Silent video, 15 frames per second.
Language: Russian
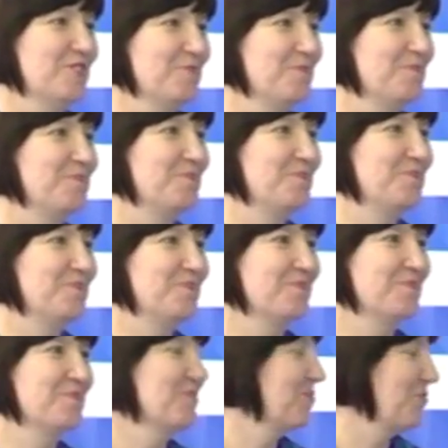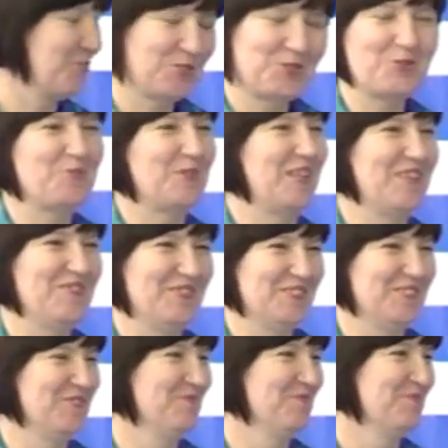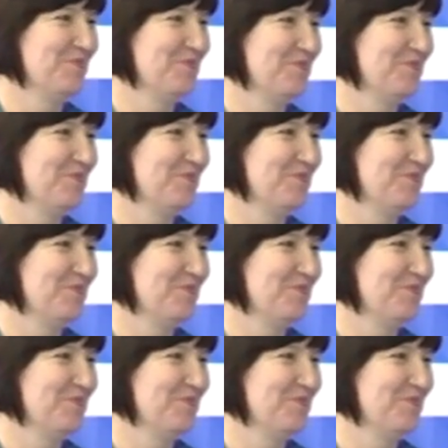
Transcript: правильно сказал. Все О депутатской